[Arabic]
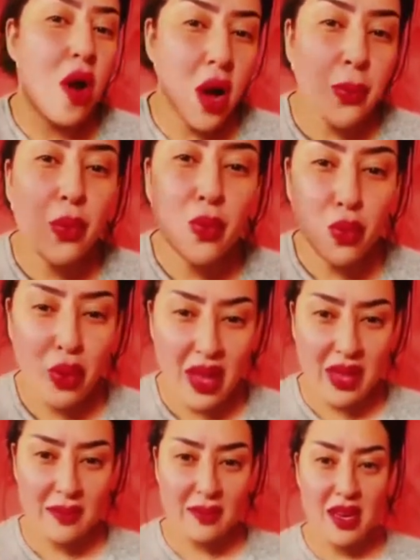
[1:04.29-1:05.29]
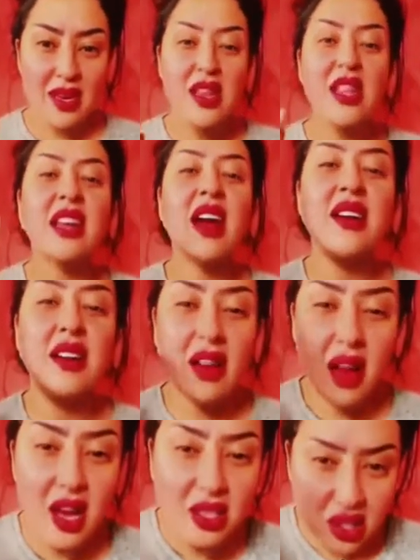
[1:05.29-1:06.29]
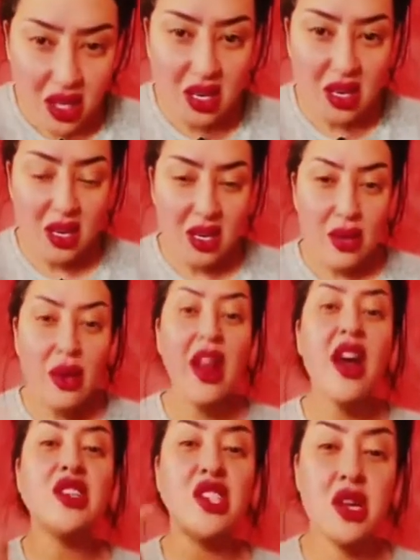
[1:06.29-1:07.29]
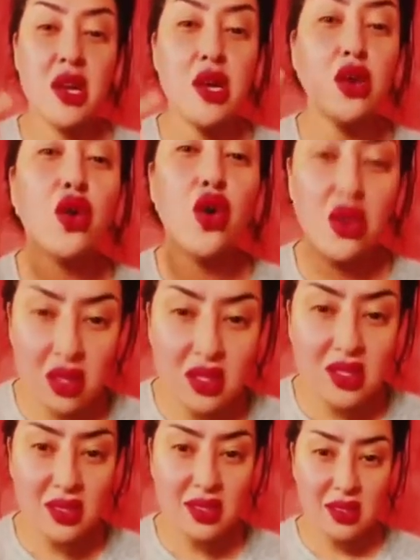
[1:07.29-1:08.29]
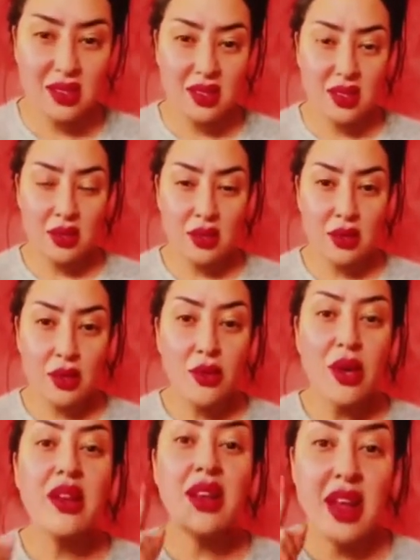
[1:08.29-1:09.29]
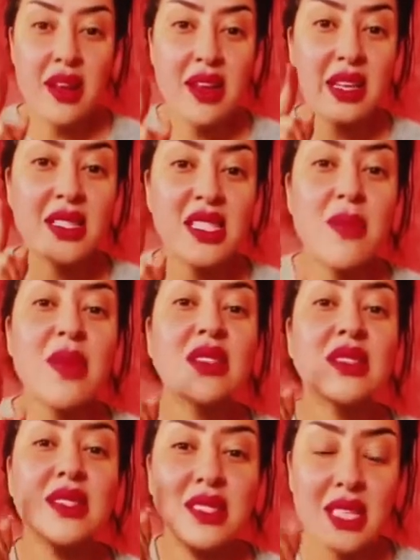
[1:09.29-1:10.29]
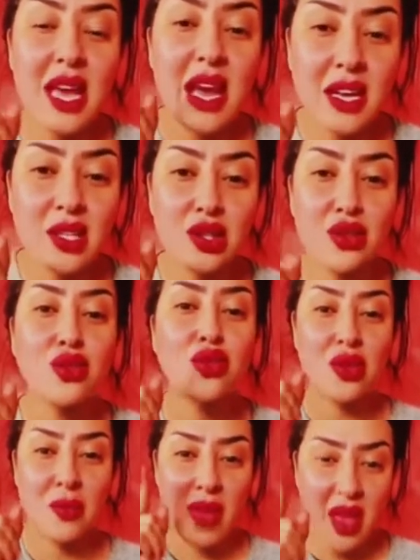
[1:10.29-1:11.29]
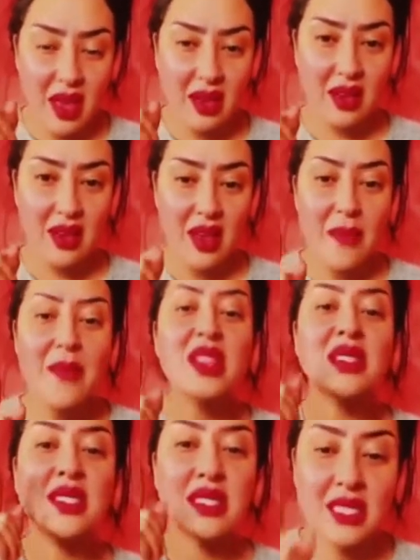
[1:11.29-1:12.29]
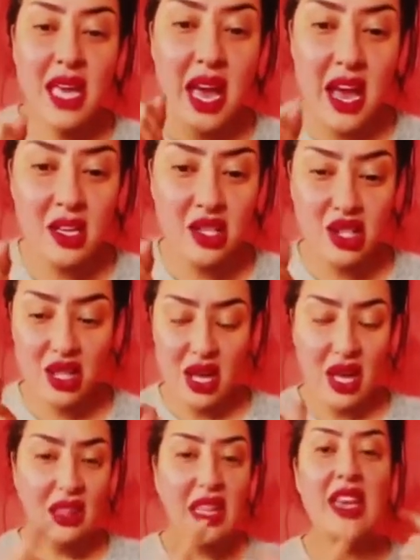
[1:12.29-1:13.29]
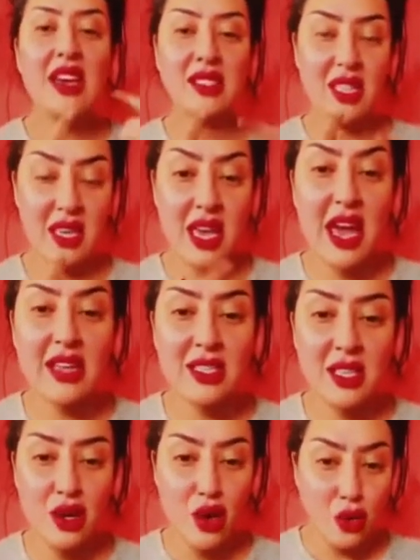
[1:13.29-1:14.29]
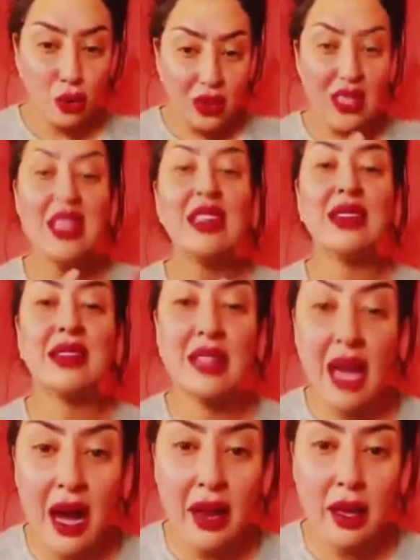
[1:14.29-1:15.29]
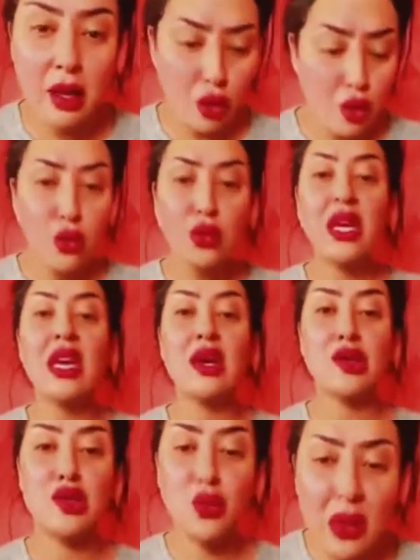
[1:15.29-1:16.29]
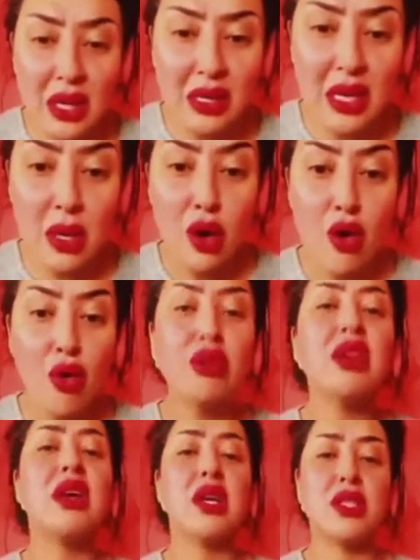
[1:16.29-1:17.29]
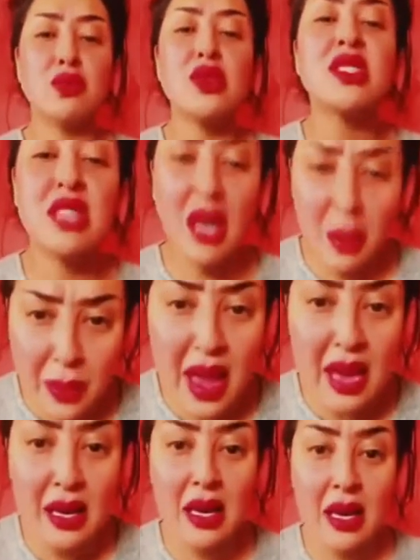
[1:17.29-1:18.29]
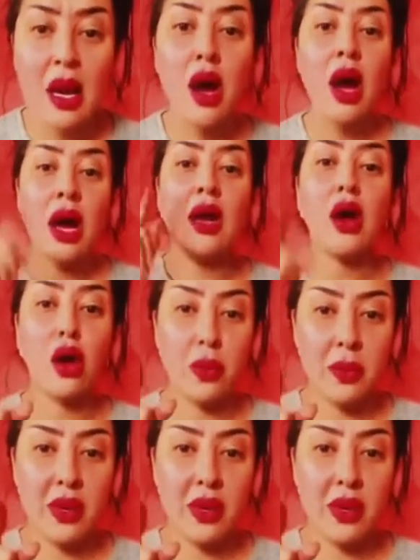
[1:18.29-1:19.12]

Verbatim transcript: مهام اللي كان راجل راجل عليك ونص لانك انت ما تستاهلش نكون معاك ما تستاهلش ضيعت حياتي وضيعت داري وضيعت ولدي وضيعت مستقبلي على قبلك